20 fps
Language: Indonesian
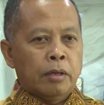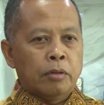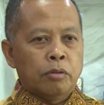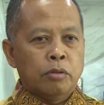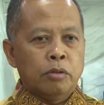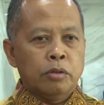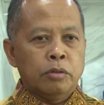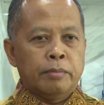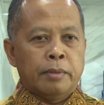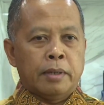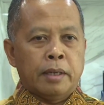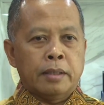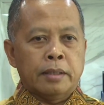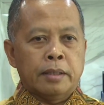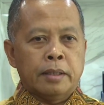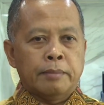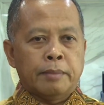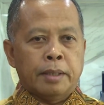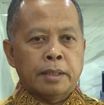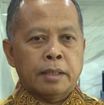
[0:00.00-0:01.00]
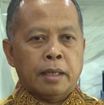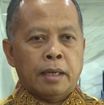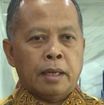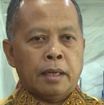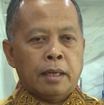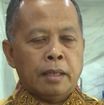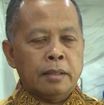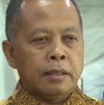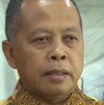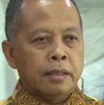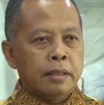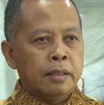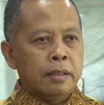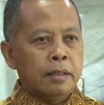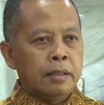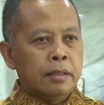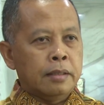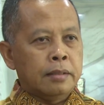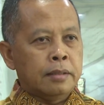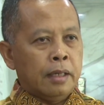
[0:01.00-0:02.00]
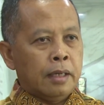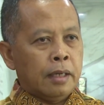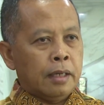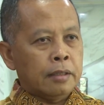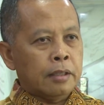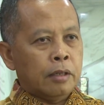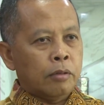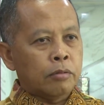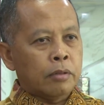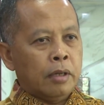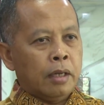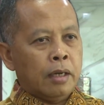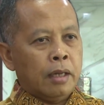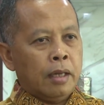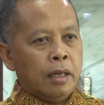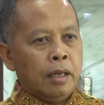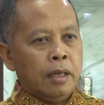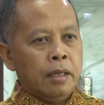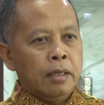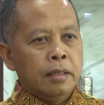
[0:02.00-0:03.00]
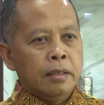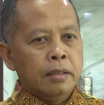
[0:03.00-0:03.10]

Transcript: bagus berarti masyarakat di Jakarta Utara